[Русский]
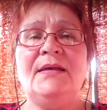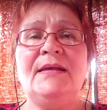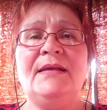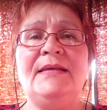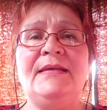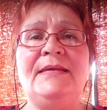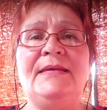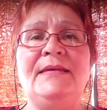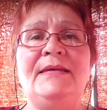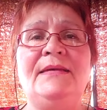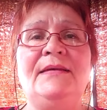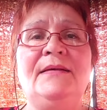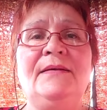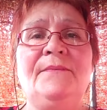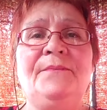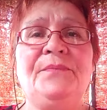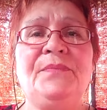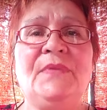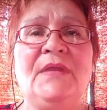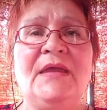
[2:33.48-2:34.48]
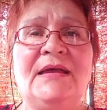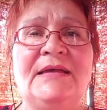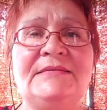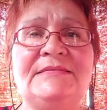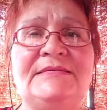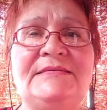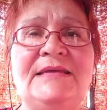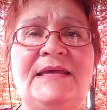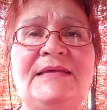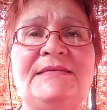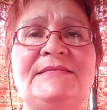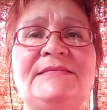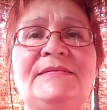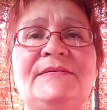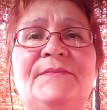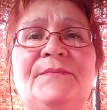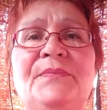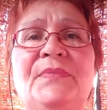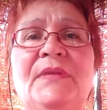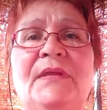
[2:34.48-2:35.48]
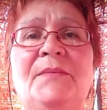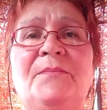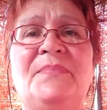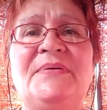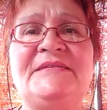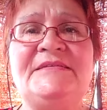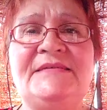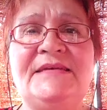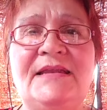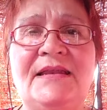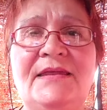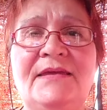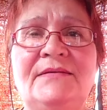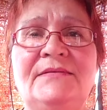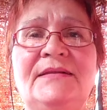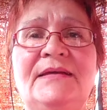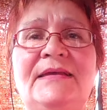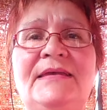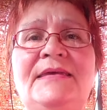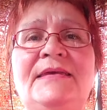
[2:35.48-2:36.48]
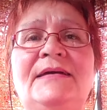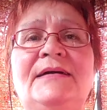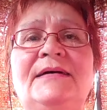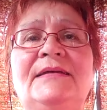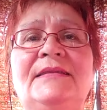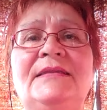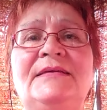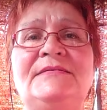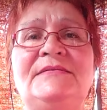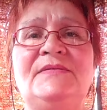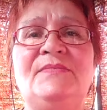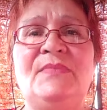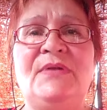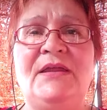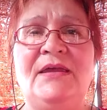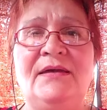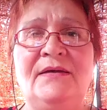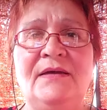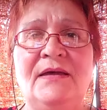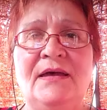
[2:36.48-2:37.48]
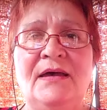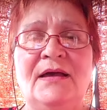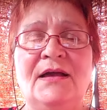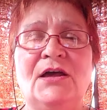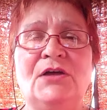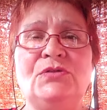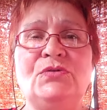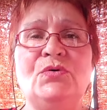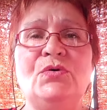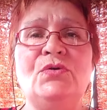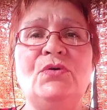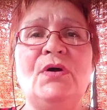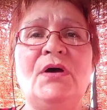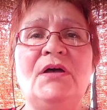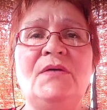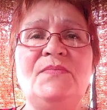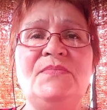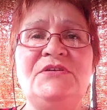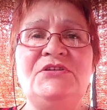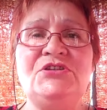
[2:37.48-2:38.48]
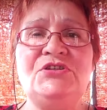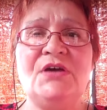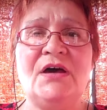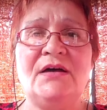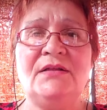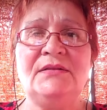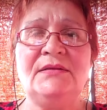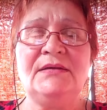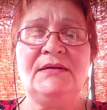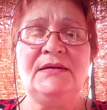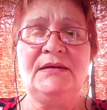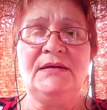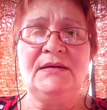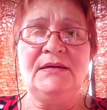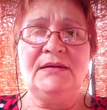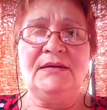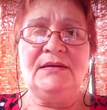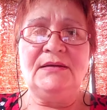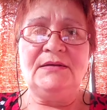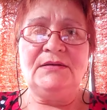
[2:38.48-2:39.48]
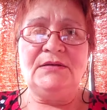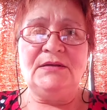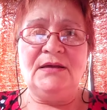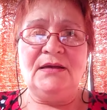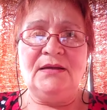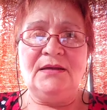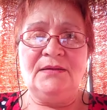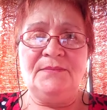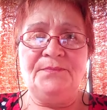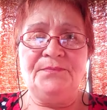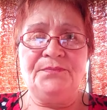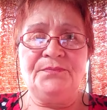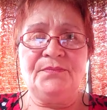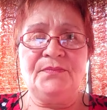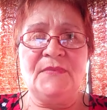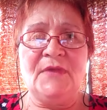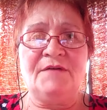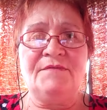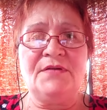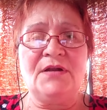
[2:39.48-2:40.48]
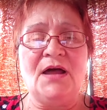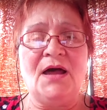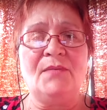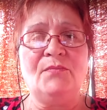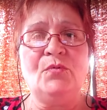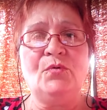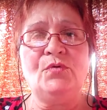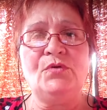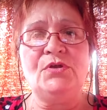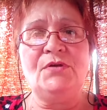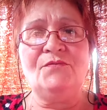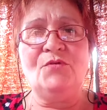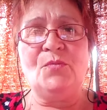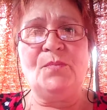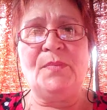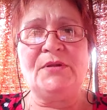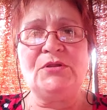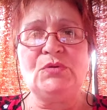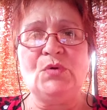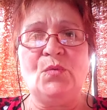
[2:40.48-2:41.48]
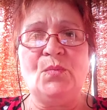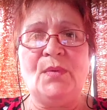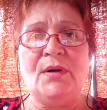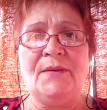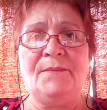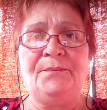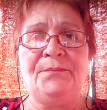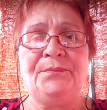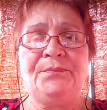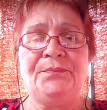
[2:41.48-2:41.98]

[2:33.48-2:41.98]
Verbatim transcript: И здесь поселил их на земле, которую обещал Аврааму его потомкам.